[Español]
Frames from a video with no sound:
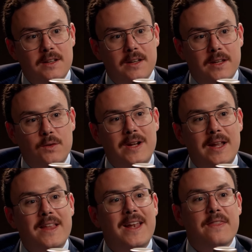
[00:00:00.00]
Era un
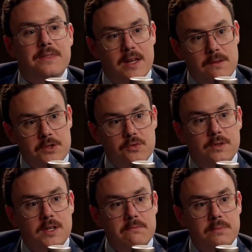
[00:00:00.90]
adelantado a su
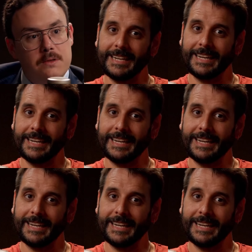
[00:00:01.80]
tiempo.